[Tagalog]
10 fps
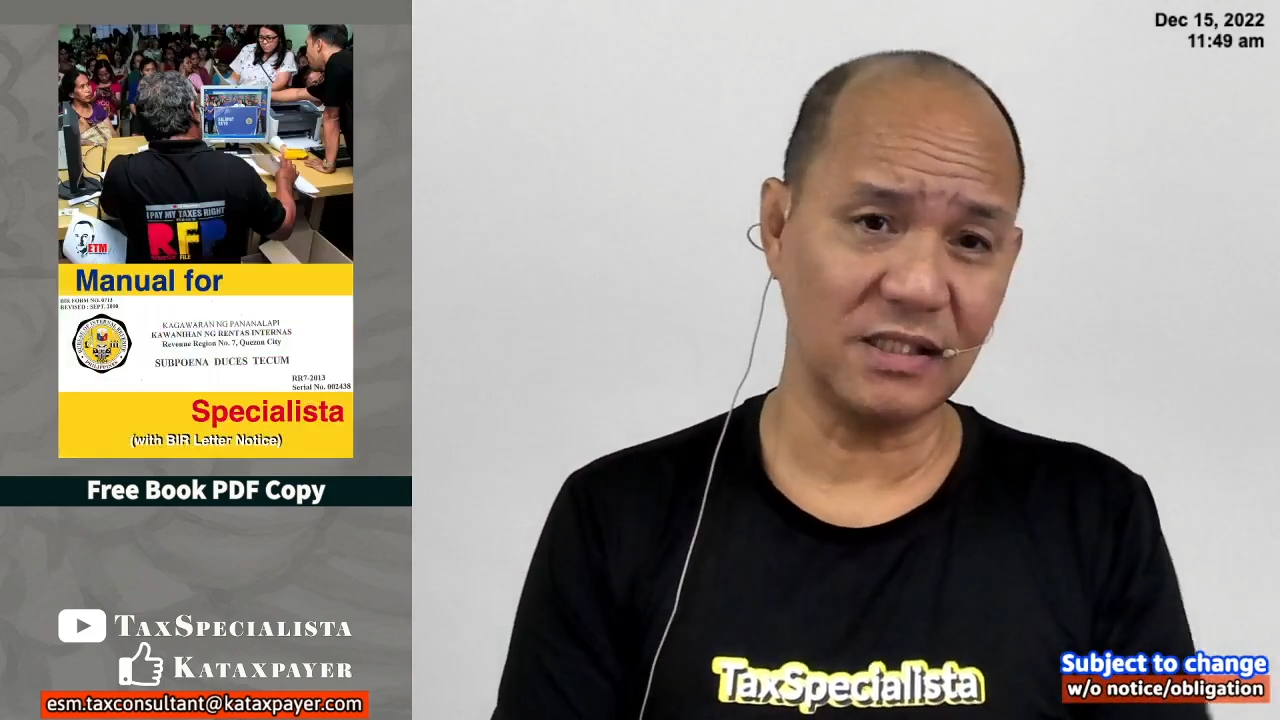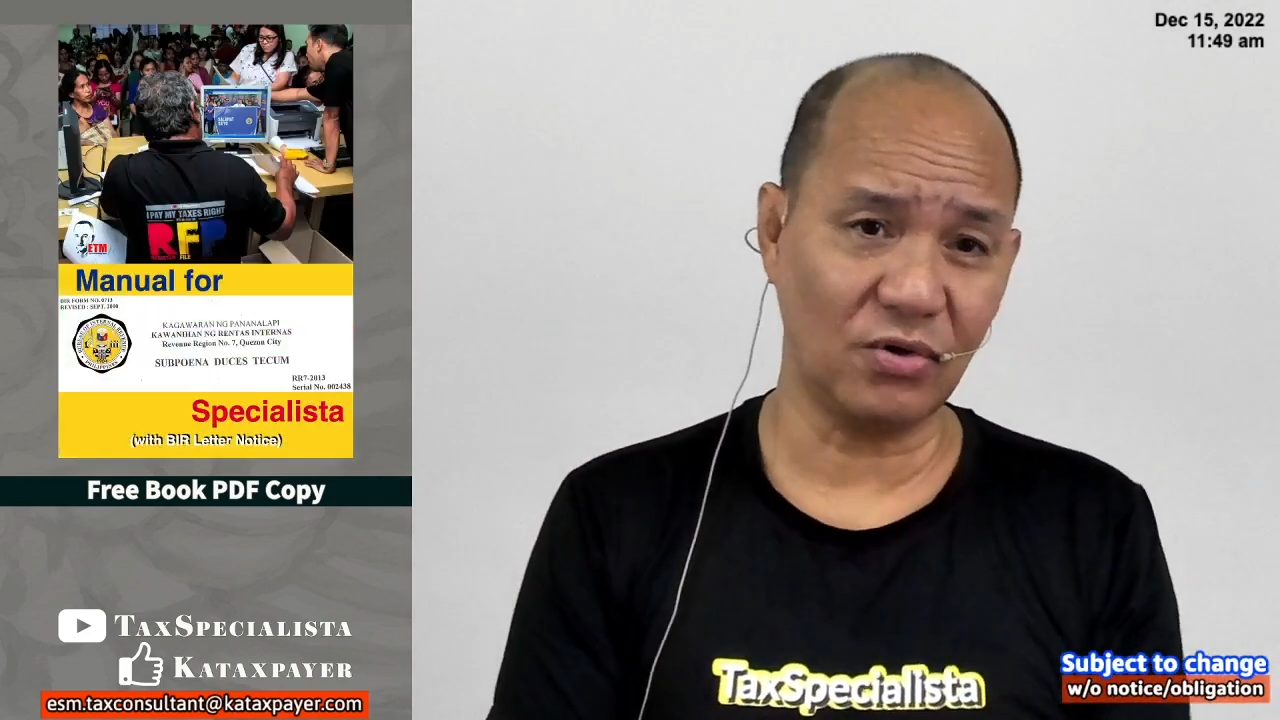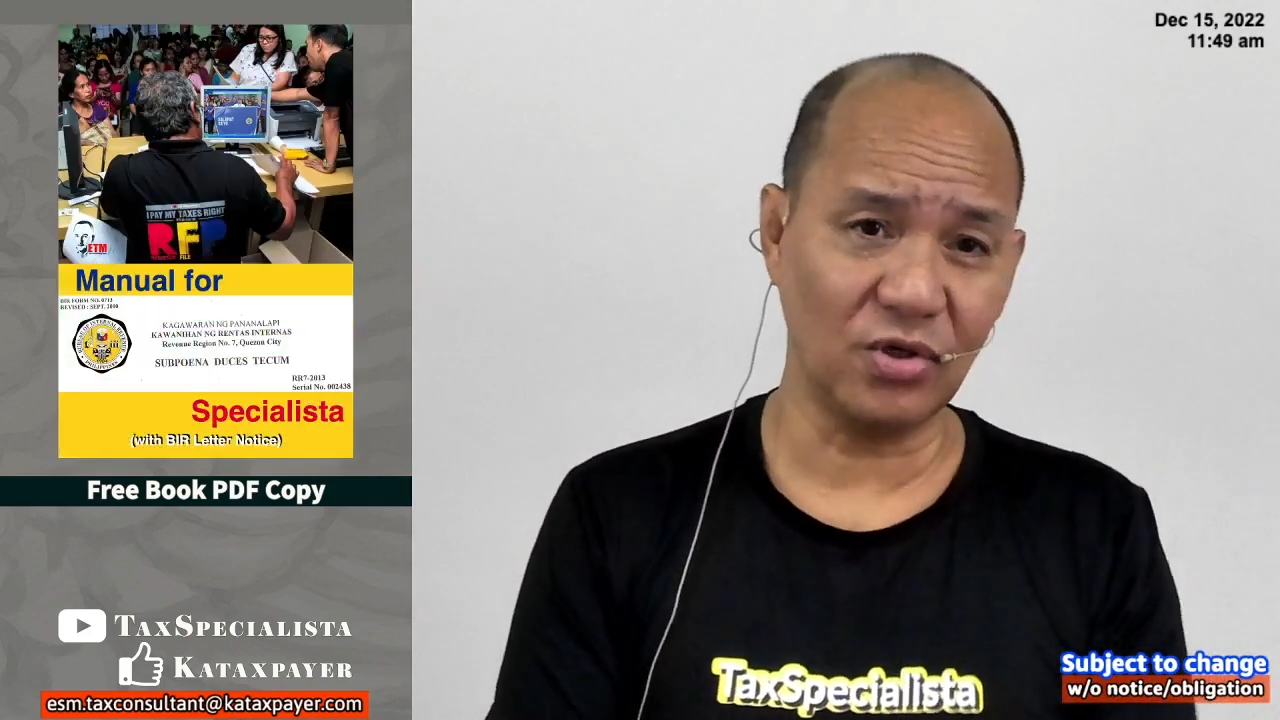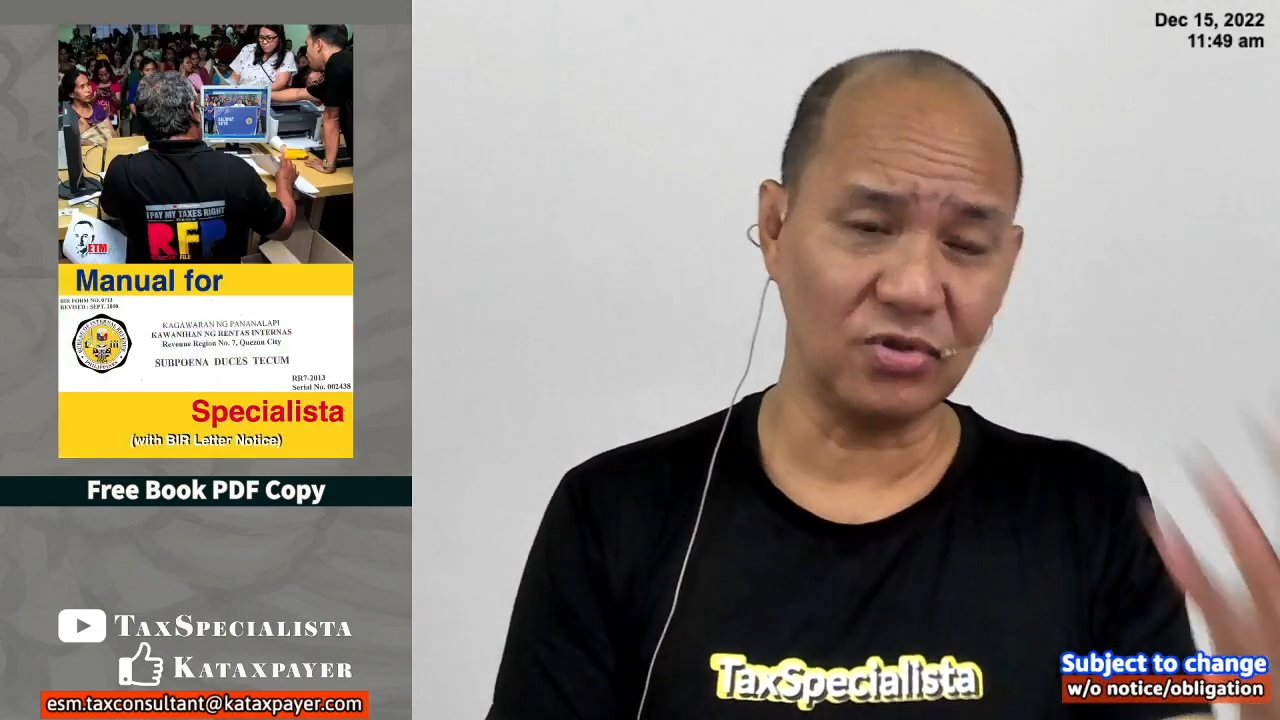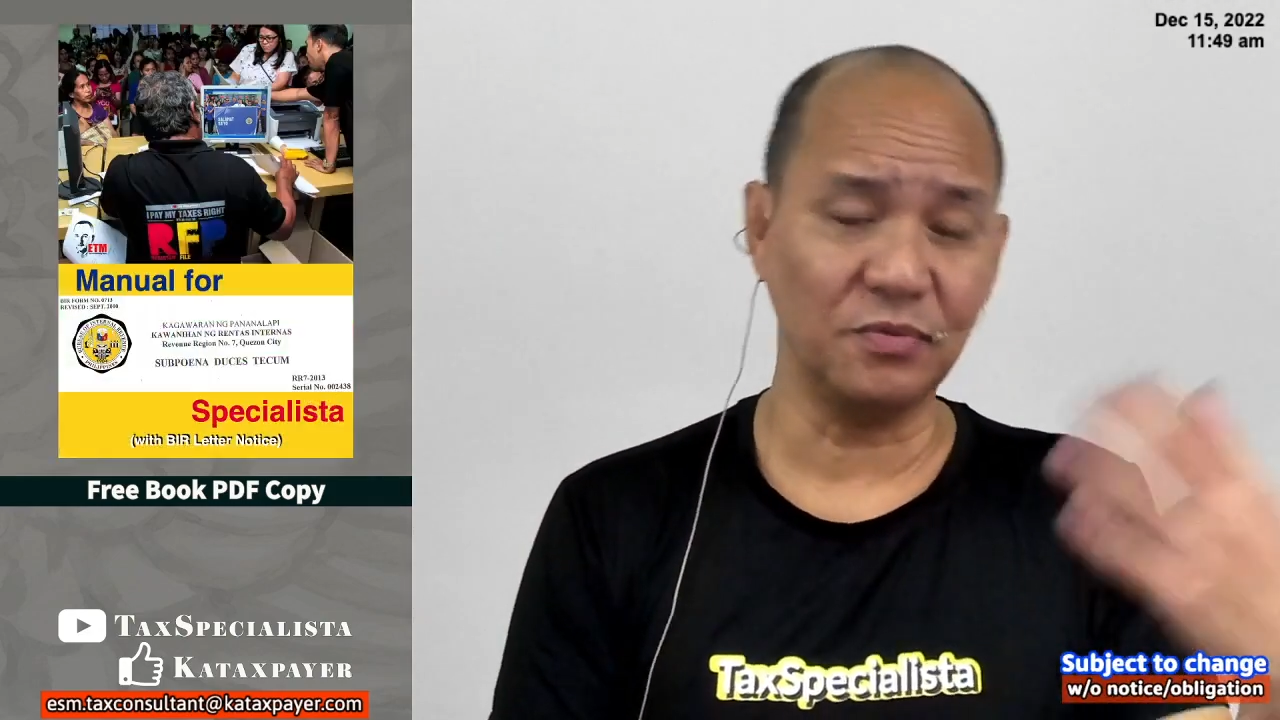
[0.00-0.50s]
sa
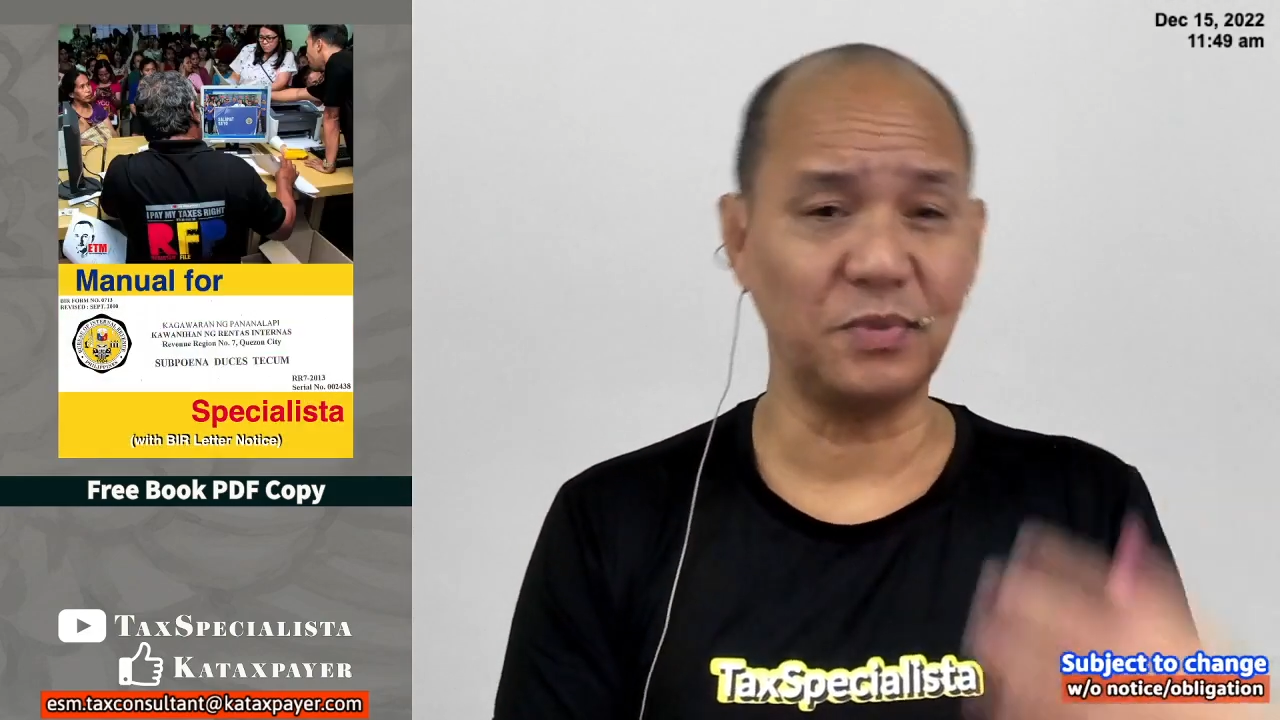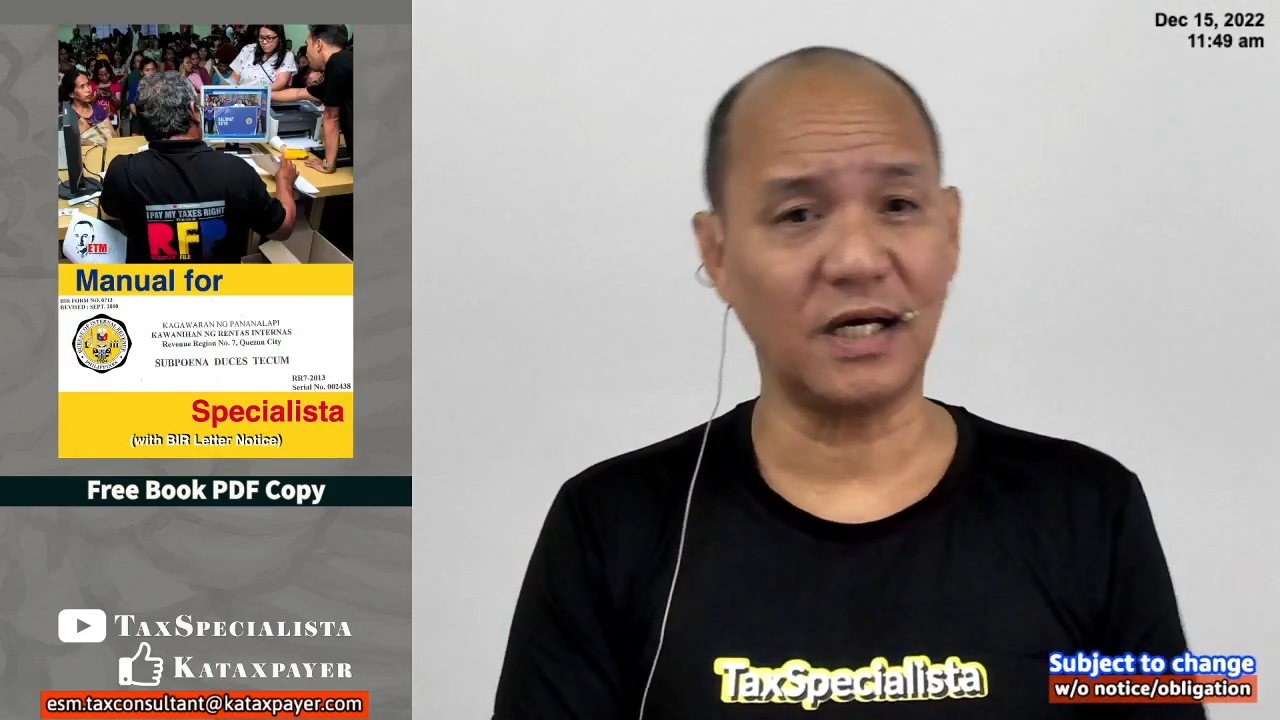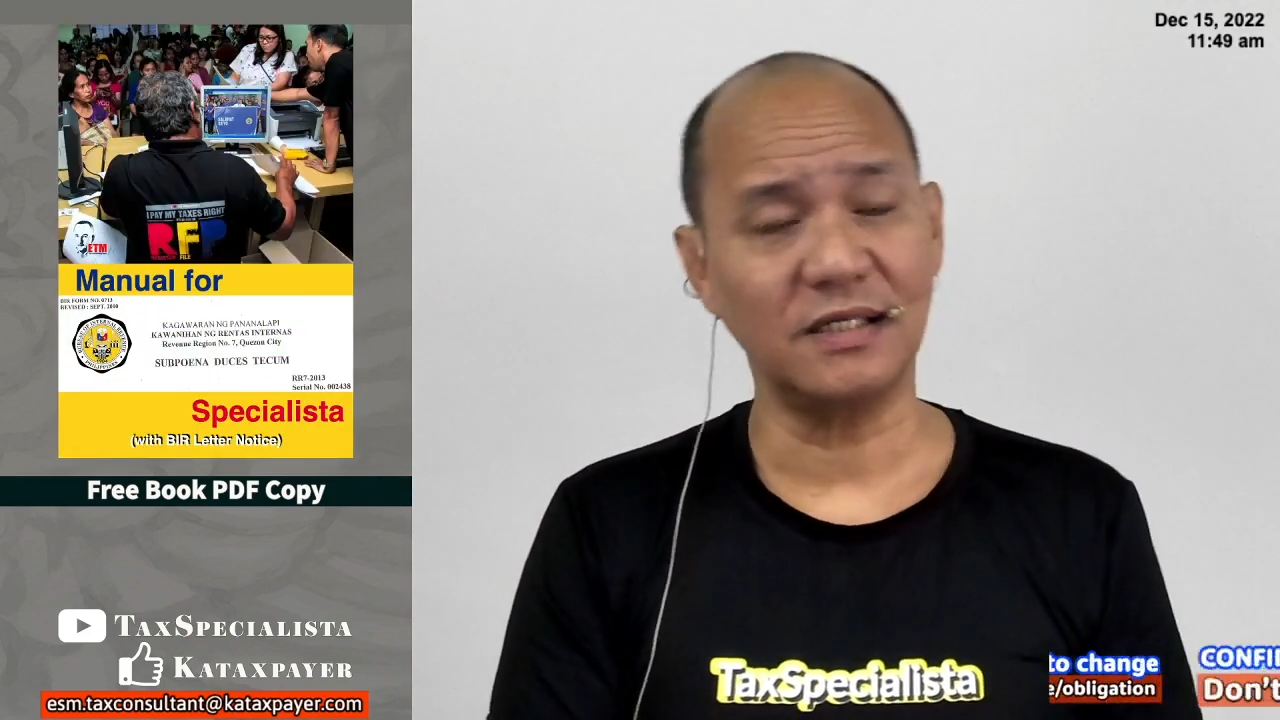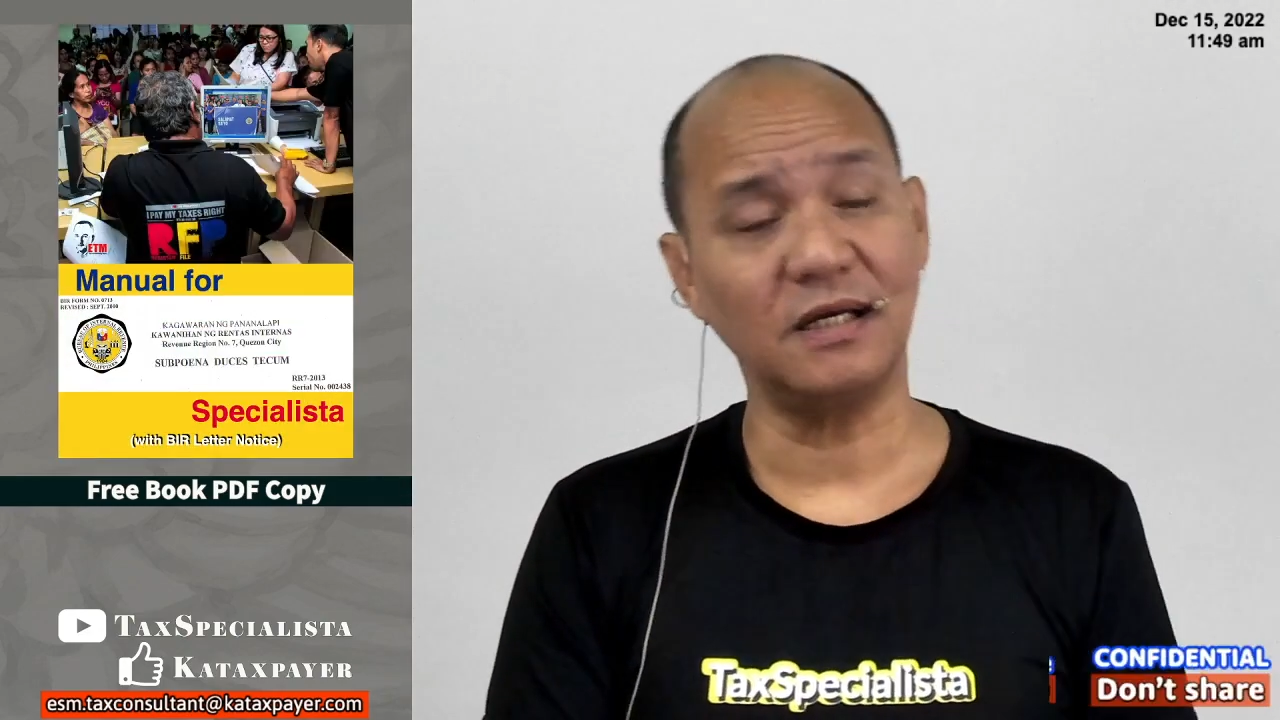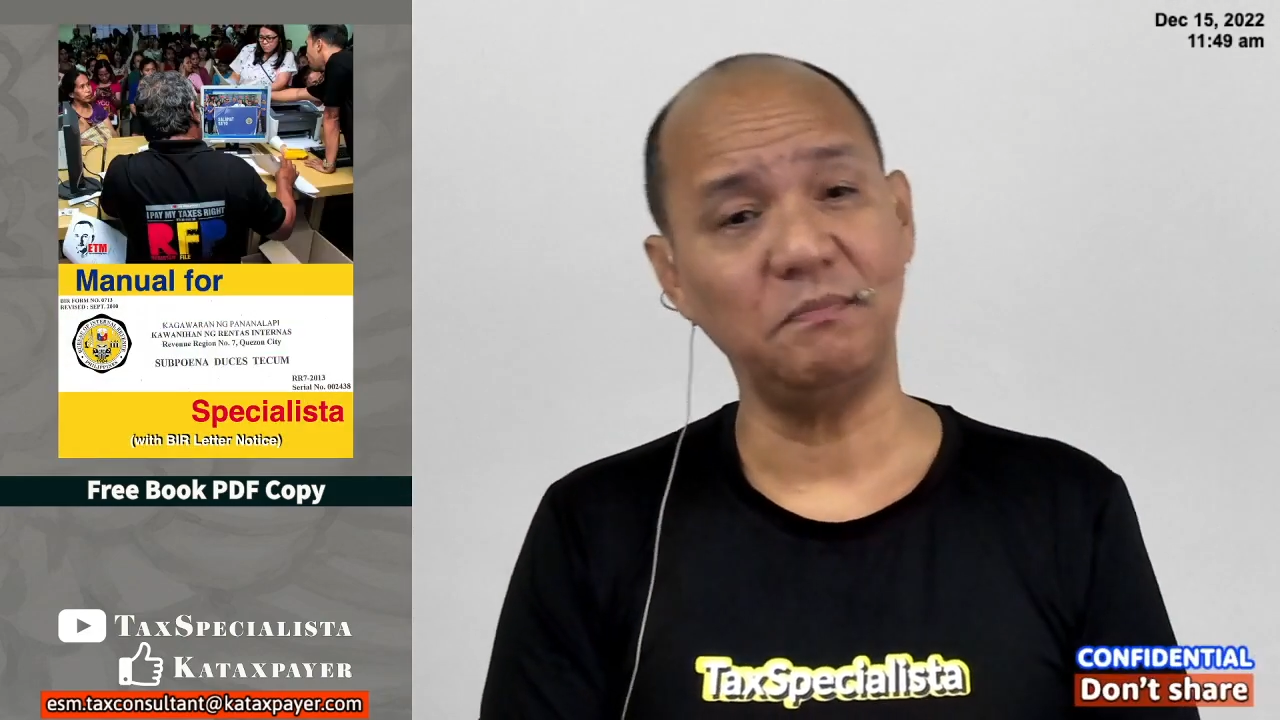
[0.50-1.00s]
Court of Tax